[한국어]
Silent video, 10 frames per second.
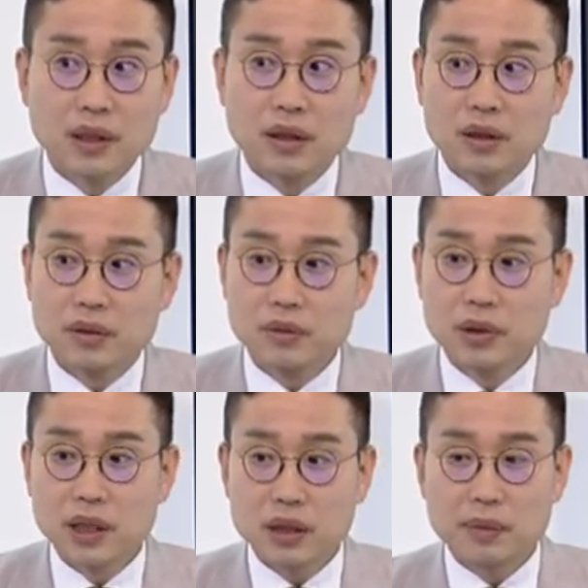어,
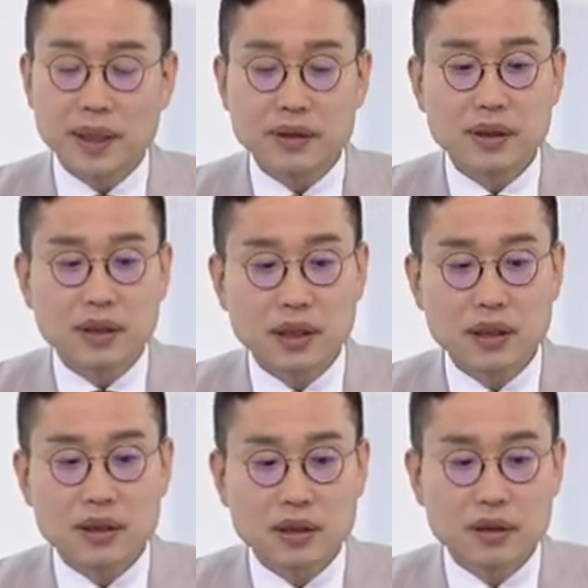우리나라를 봤을
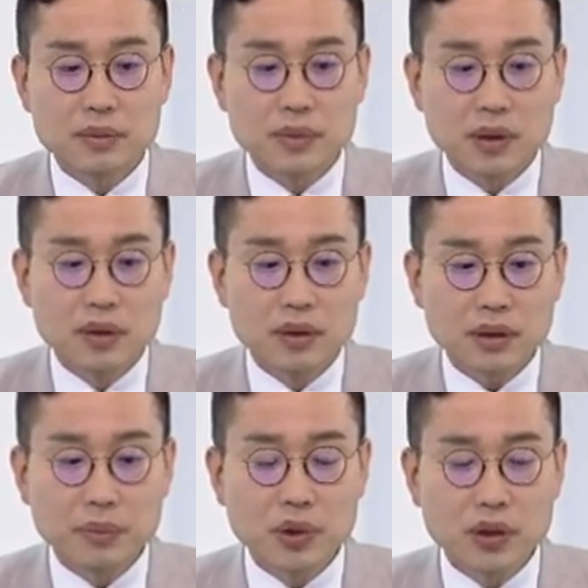때 지금 어,
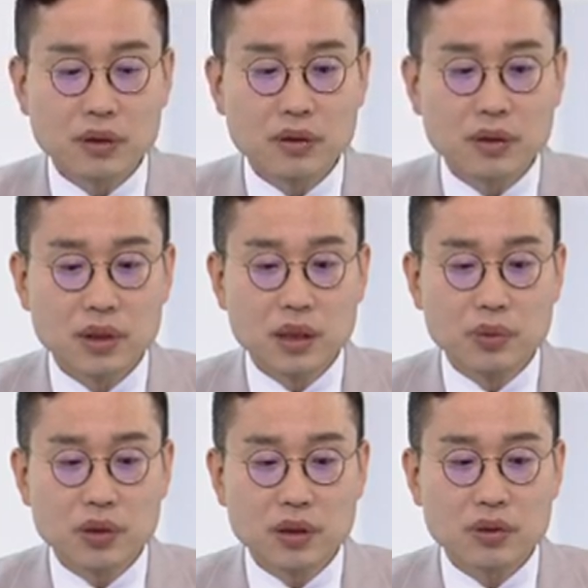삼 분기는 이
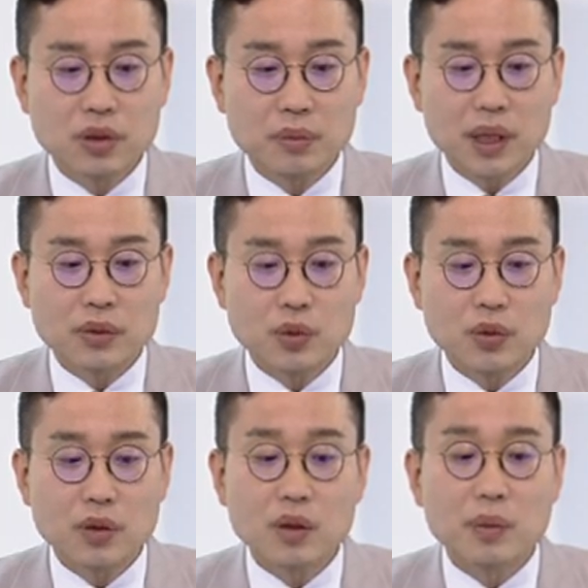분기는 정말 안 좋을
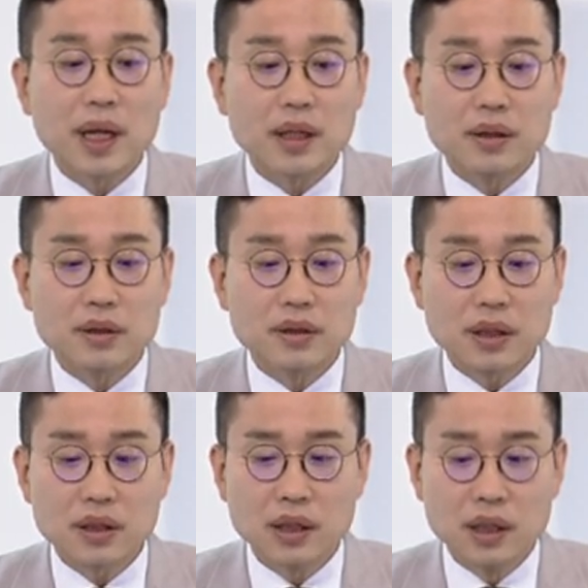거라고 봐요.
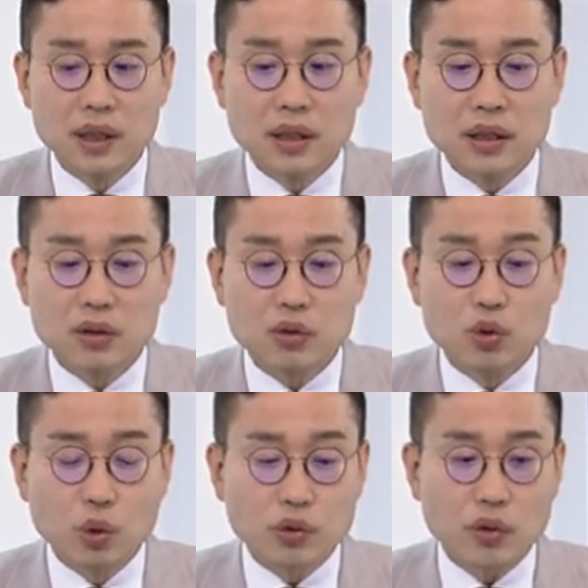근데 예,
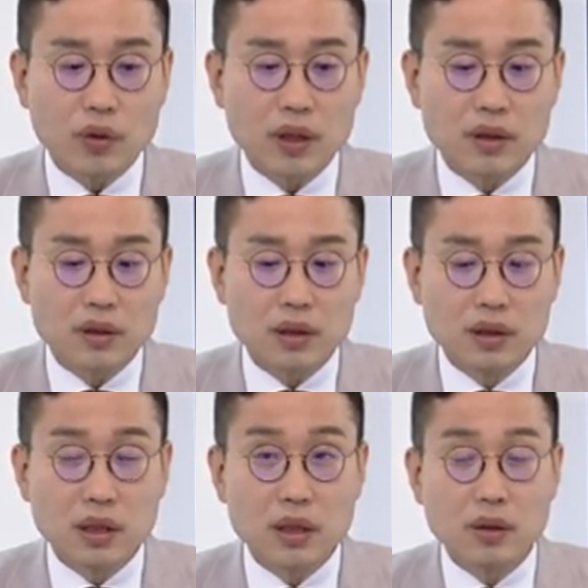유동성에
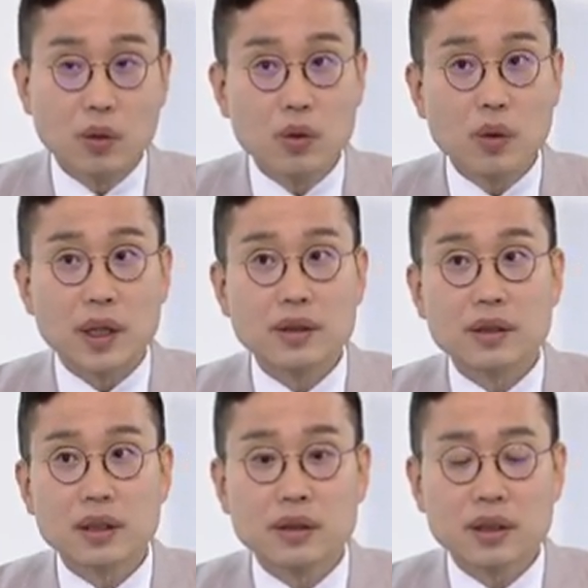의해
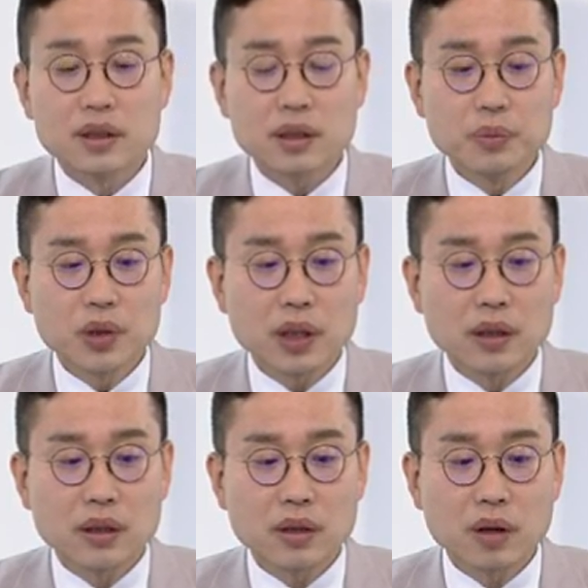올라왔는데 그게
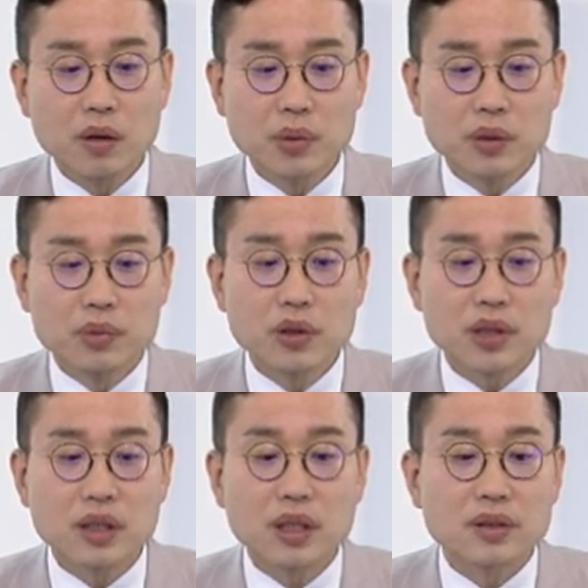실물단에 대한 허물이
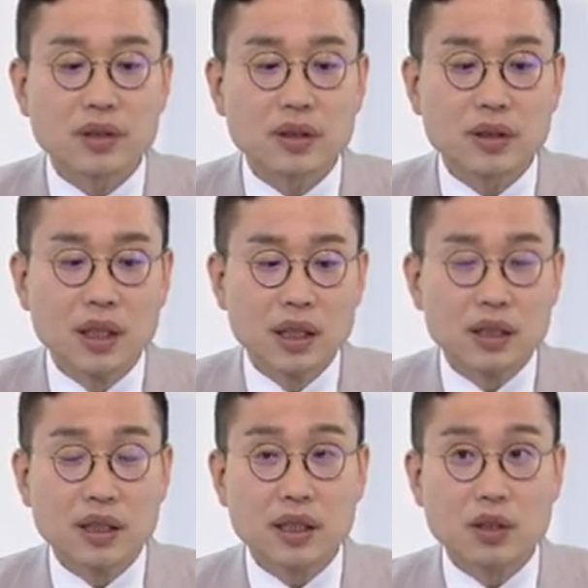무너지게 돼 있어요.
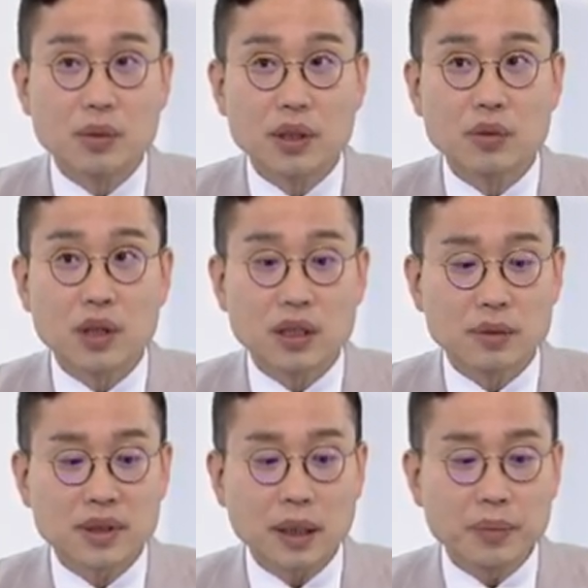그게 저번에도
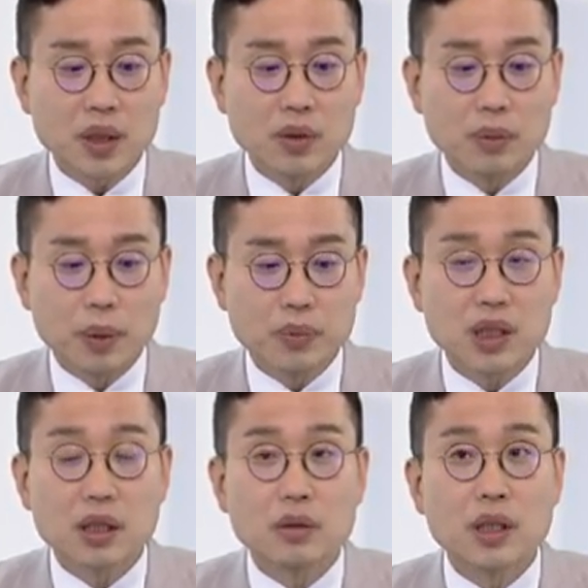얘기했지만 삼 개월의
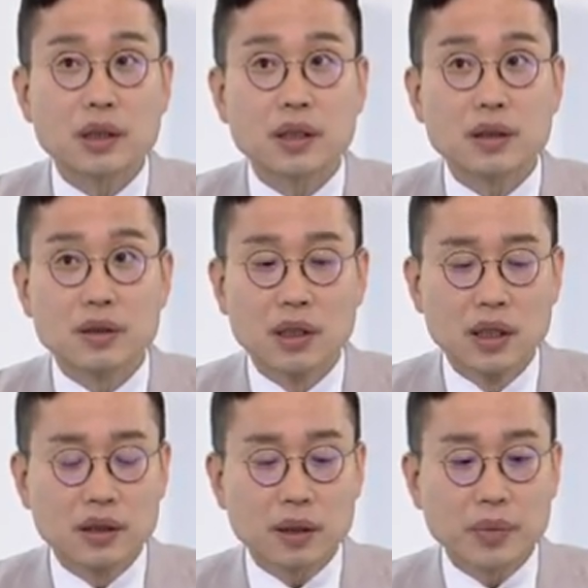법칙이라고 얘기했잖아요.
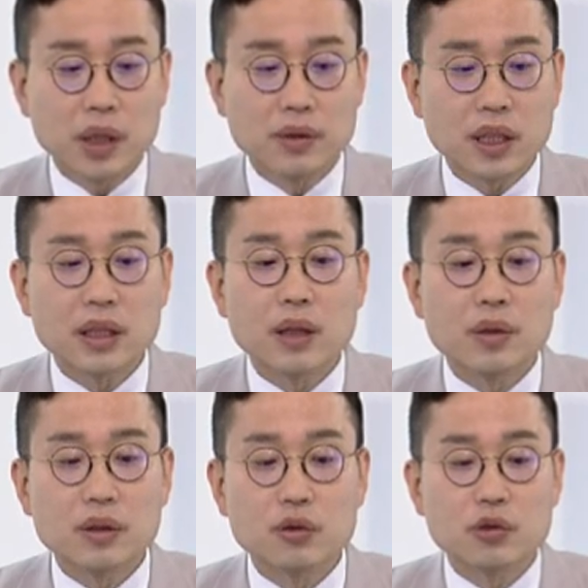삼 개월, 사
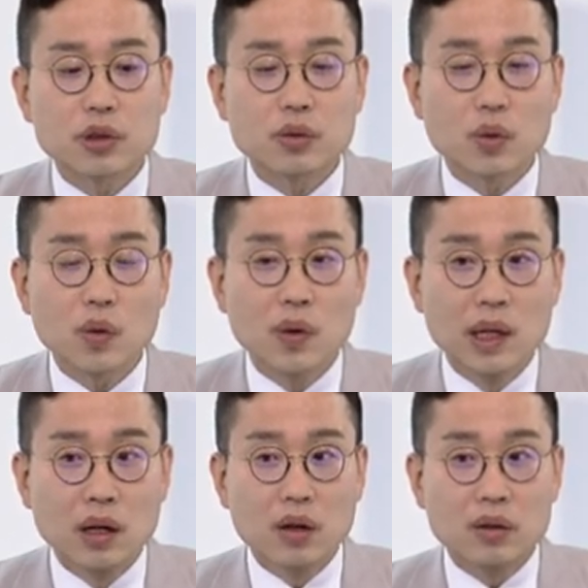개월. 주식도
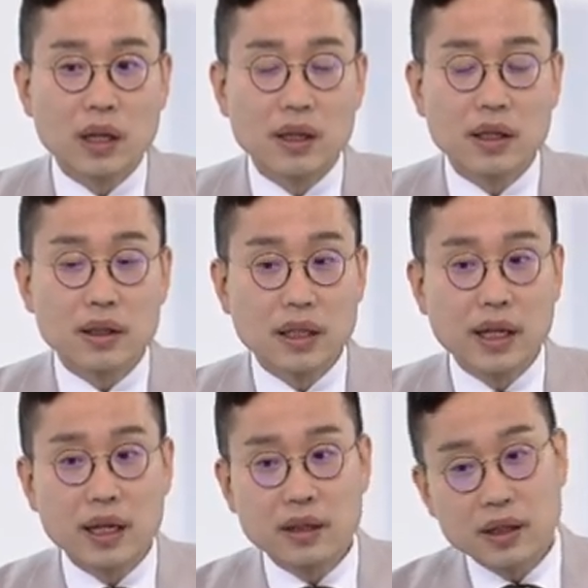어, 넬, 넬,
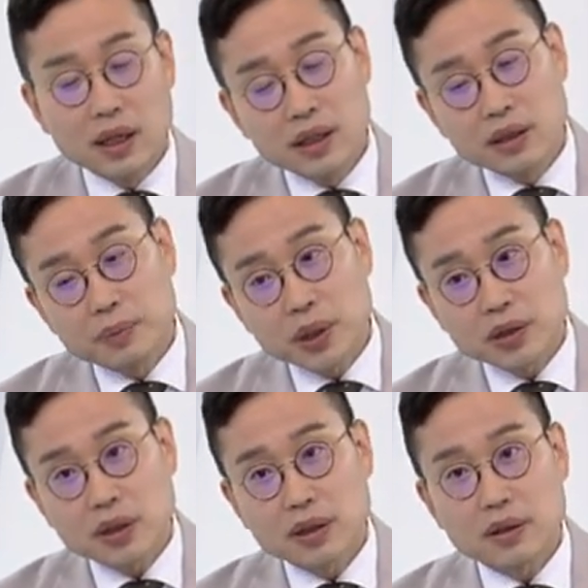넬리를
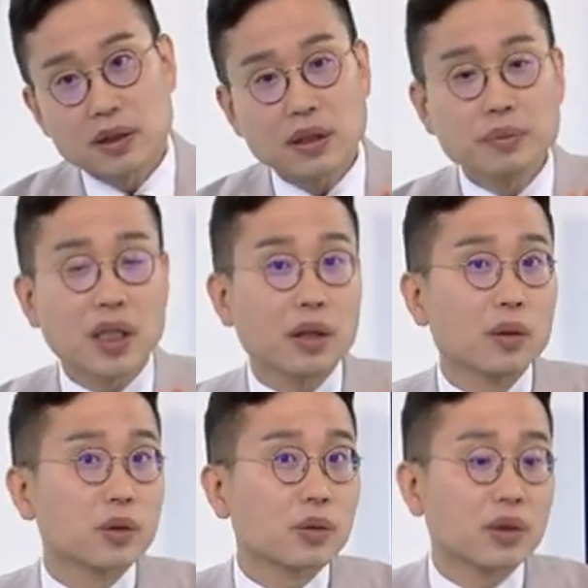펼칠 때는 한 삼, 사 개월
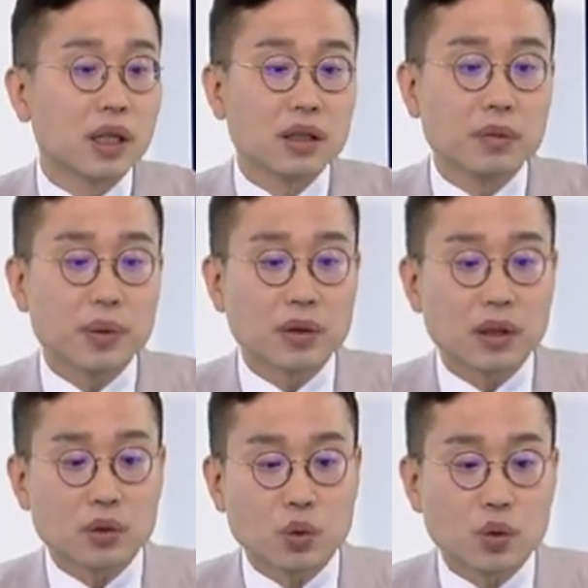정도 넬리를
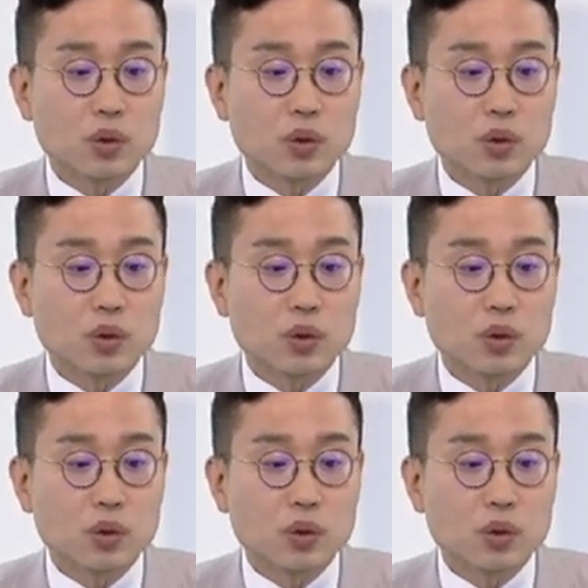폈다가 조정이